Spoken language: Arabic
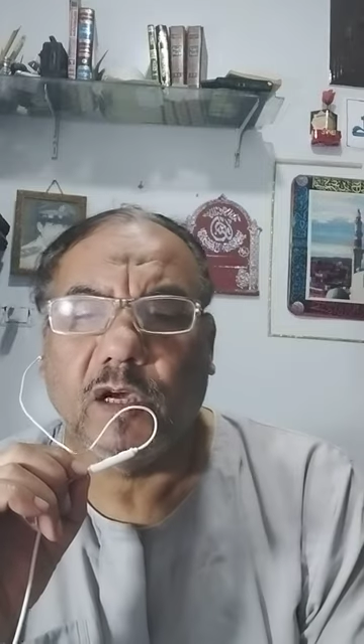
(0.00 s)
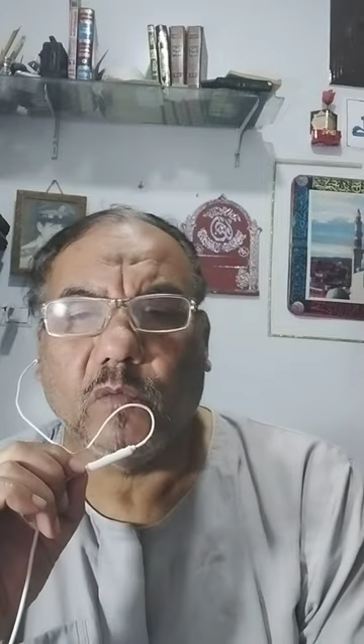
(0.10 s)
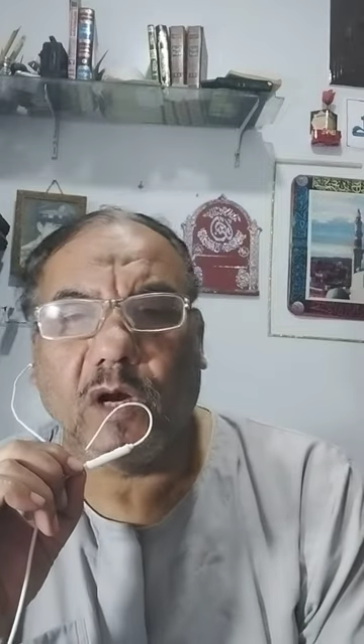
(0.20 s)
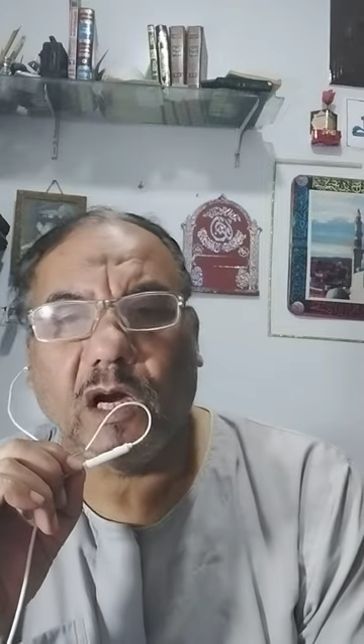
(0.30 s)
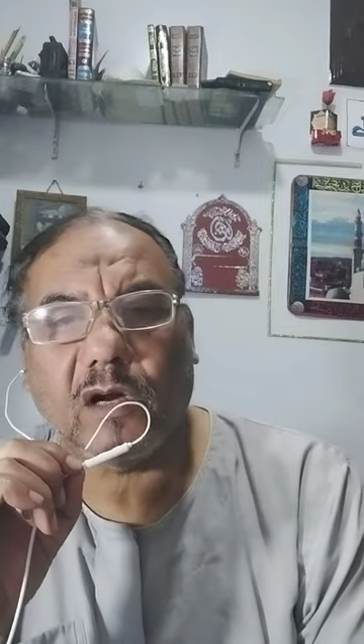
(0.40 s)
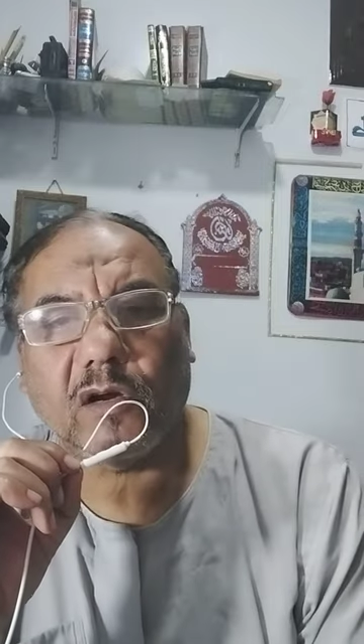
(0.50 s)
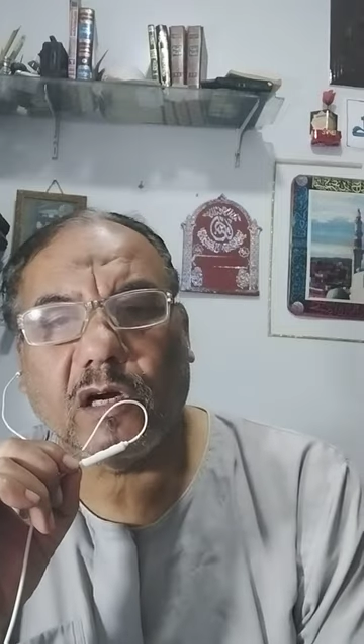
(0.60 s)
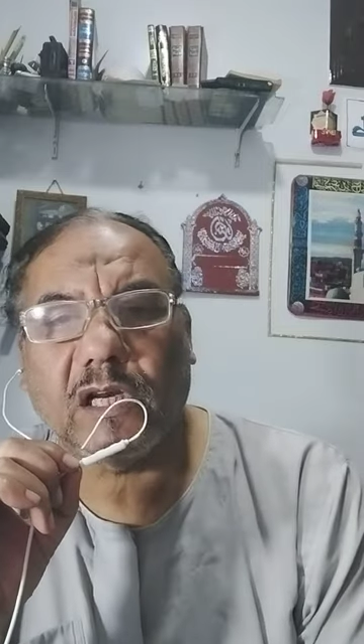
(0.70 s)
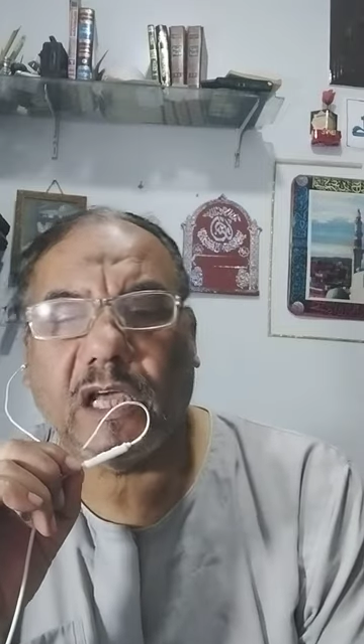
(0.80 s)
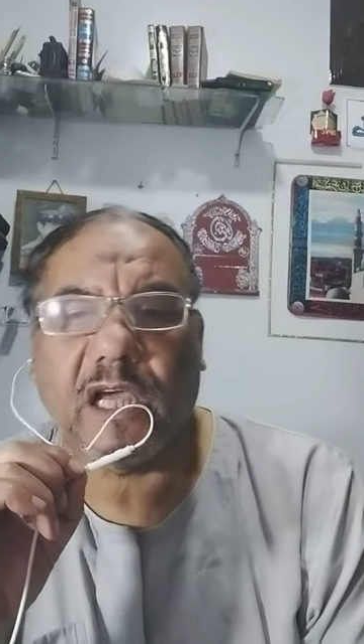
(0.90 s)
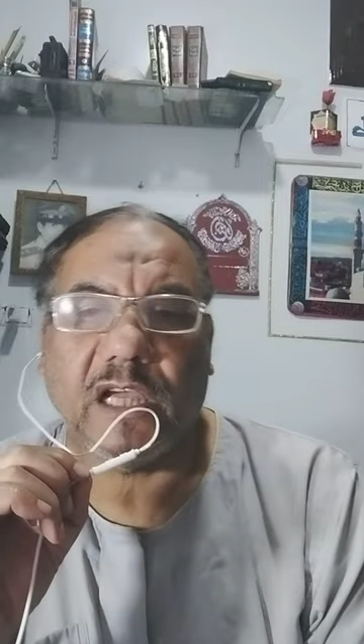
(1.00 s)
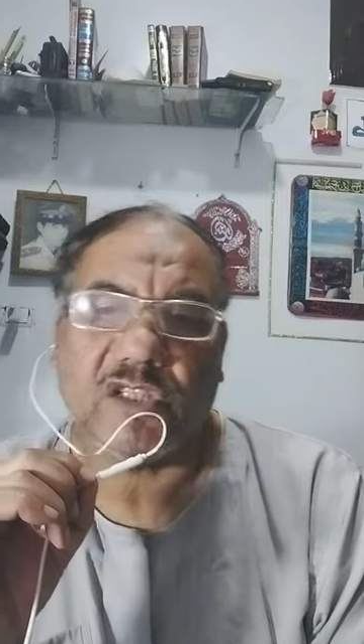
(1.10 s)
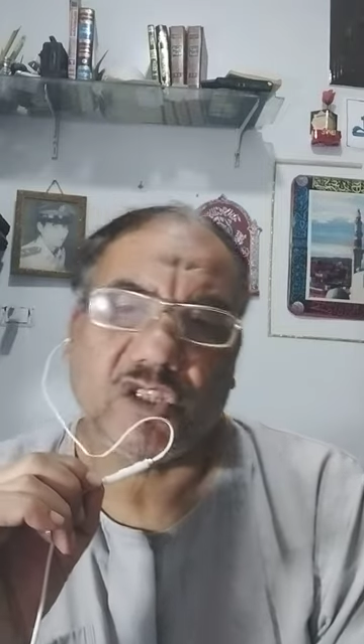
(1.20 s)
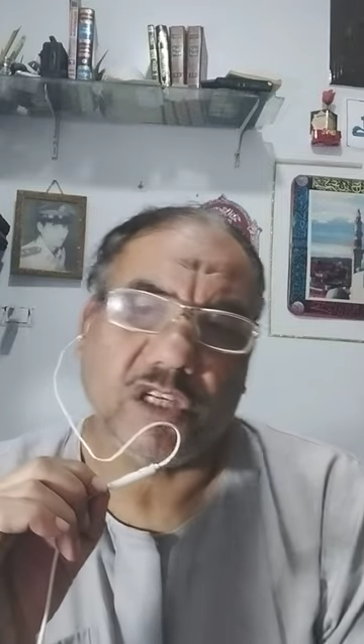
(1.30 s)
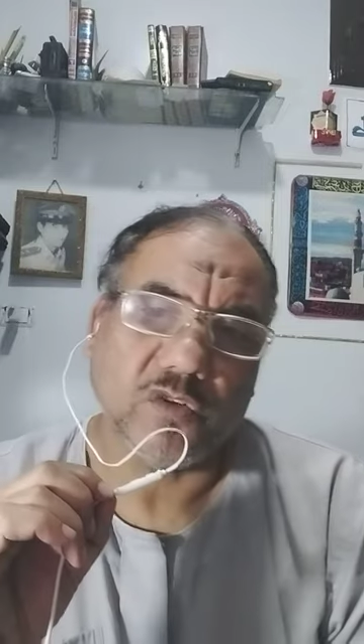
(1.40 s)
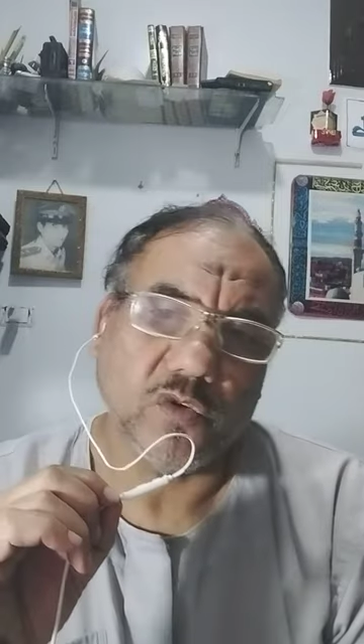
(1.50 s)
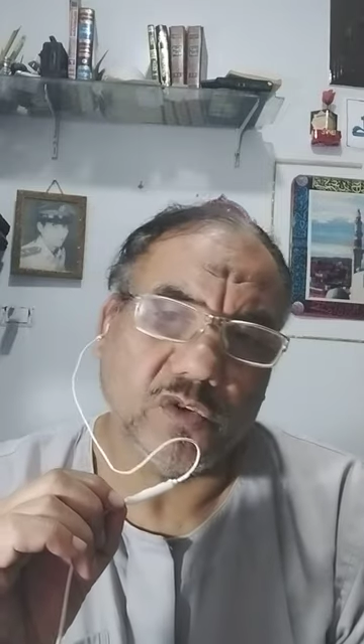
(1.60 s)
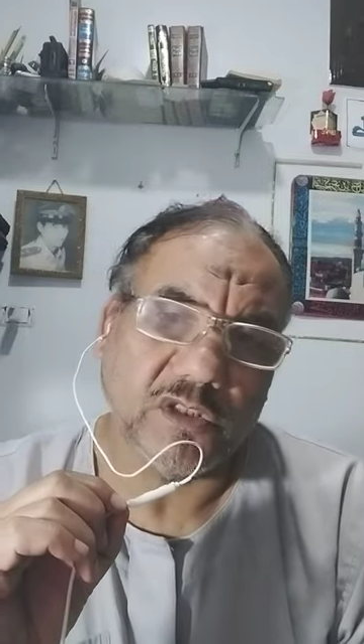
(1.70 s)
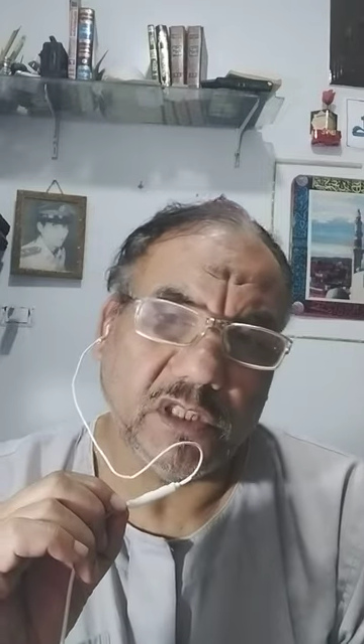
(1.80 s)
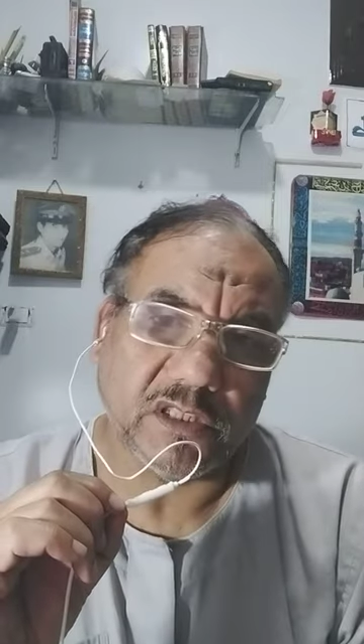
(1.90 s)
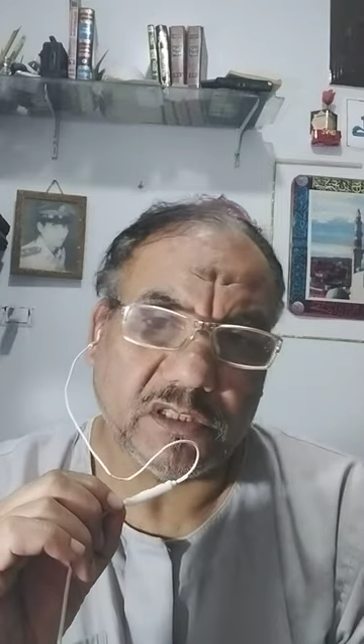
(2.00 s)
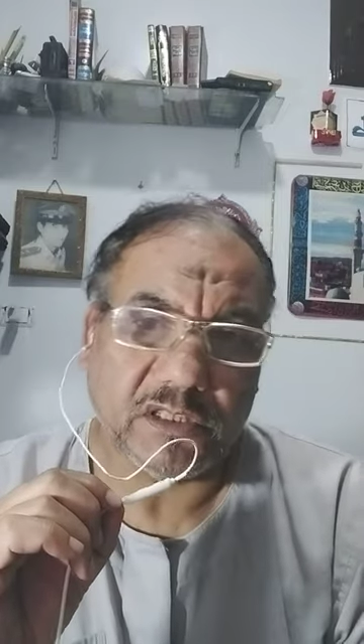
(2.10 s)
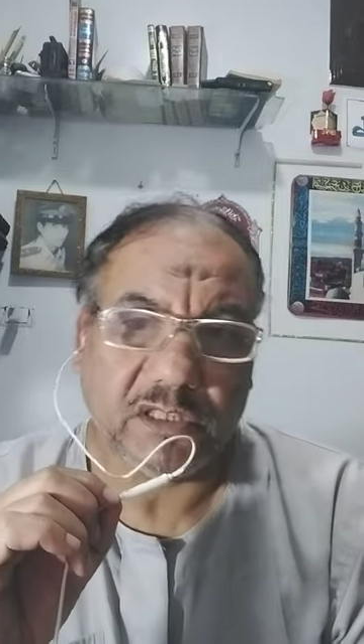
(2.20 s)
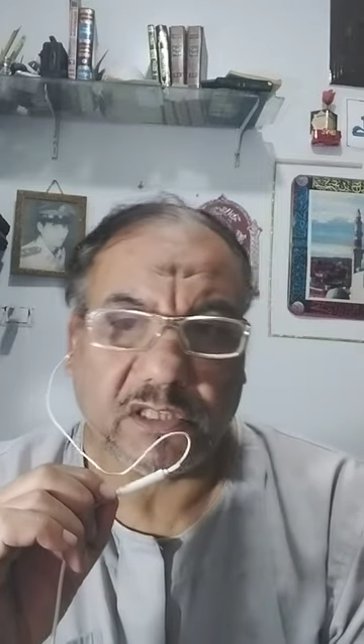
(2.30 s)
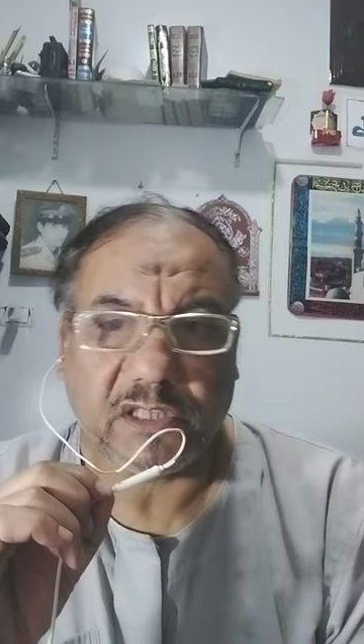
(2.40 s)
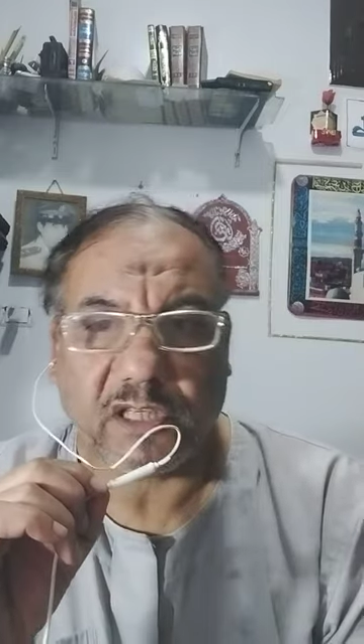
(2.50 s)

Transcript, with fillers: وقال الشيخ الدردير